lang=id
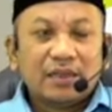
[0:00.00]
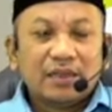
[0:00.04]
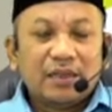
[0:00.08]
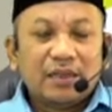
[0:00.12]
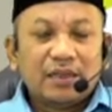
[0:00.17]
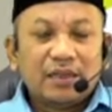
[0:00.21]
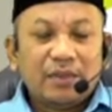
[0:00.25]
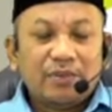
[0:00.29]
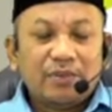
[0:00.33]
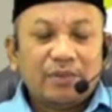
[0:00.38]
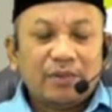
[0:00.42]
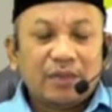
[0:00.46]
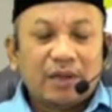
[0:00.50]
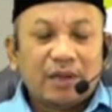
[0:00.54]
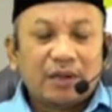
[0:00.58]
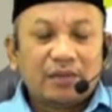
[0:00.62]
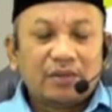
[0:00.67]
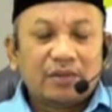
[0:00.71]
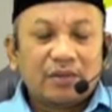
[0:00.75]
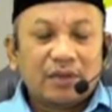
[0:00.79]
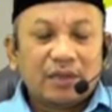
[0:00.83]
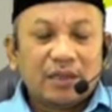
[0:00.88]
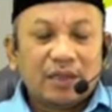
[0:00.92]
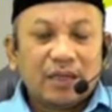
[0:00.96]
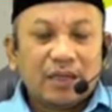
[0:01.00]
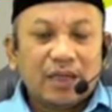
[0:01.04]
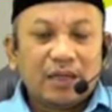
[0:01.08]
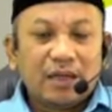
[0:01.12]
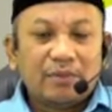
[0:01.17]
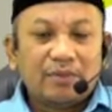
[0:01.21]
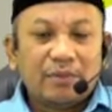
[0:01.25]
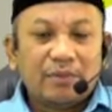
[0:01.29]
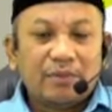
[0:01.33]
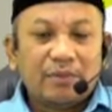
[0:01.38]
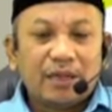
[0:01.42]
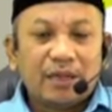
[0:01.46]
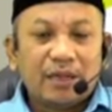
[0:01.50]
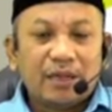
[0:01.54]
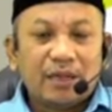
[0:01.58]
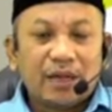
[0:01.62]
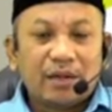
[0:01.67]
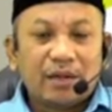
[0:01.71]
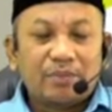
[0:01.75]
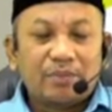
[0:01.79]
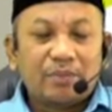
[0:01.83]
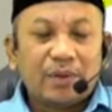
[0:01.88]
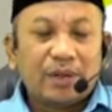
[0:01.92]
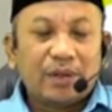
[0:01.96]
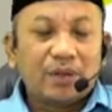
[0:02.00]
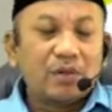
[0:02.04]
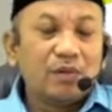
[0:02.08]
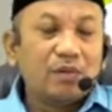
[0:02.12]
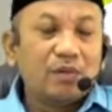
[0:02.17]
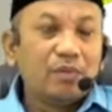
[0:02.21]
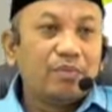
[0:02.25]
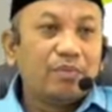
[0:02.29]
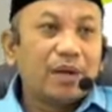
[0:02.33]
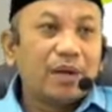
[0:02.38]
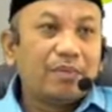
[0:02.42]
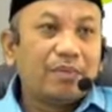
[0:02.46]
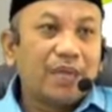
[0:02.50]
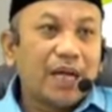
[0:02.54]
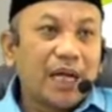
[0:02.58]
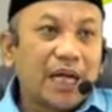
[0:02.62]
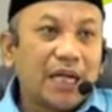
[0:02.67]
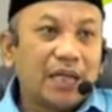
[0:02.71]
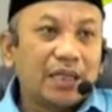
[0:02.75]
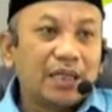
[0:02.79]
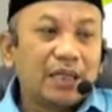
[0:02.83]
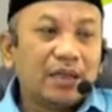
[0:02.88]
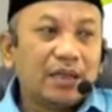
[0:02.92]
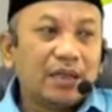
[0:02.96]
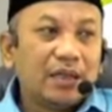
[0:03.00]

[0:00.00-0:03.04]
Jadi Ibnu Atta'illah memberikan perumpamaan